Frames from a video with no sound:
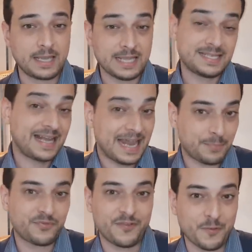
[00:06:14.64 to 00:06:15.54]
que esse cara
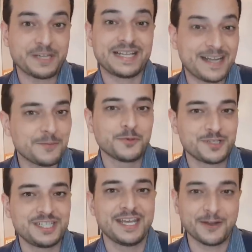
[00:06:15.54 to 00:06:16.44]
provavelmente está ganhando muito
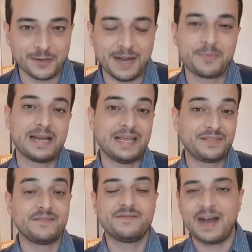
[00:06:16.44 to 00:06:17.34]
dinheiro, né? Porque ele deve
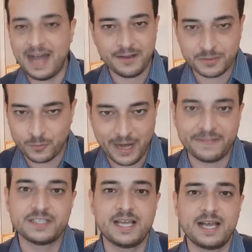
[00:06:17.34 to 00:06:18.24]
ter várias
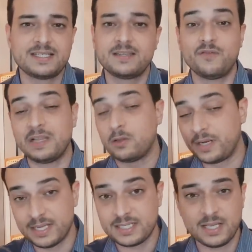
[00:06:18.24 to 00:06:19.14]
moedas dessa, então
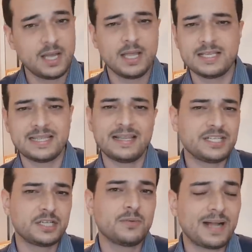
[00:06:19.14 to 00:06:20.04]
valoriza e se está
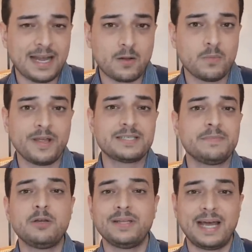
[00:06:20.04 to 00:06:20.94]
deixando um cara como esse
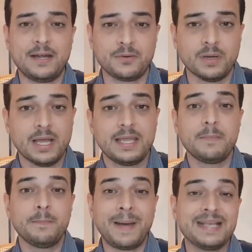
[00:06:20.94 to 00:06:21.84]
milionário
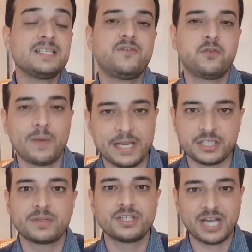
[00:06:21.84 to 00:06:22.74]
e mais
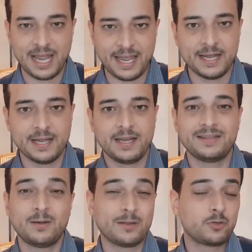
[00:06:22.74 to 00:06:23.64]
influente do que já é.
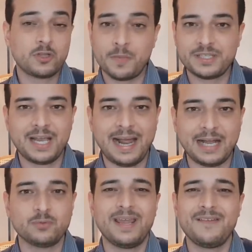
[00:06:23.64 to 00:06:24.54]
Então é totalmente
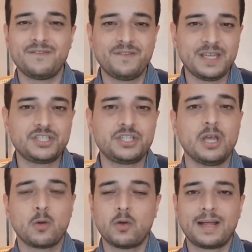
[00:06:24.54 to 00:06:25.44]
errado. Evite
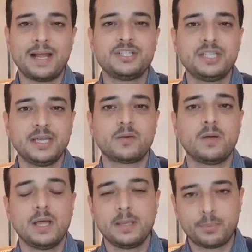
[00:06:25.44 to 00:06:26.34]
colocar
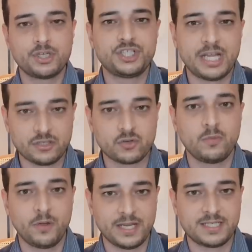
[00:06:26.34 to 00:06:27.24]
dinheiro em projetos
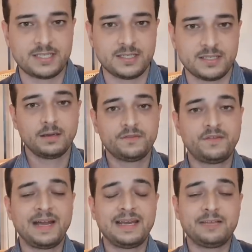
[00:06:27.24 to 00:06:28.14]
como esse.
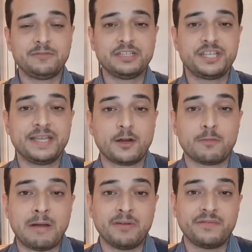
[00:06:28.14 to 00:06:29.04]
Falando em dinheiro
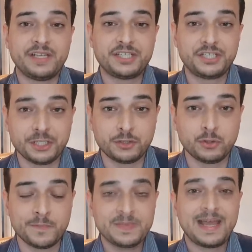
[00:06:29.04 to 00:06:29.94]
mal
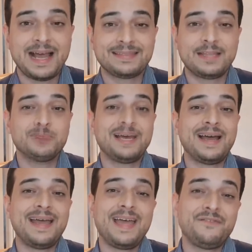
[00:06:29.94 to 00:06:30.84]
investido, a tal
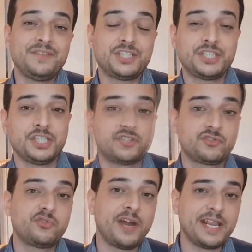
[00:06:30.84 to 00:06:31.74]
da FX
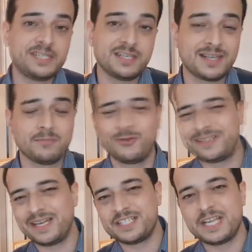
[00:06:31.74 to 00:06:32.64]
Trading, que
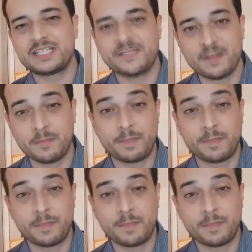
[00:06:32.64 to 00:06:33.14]
muita gente já vem me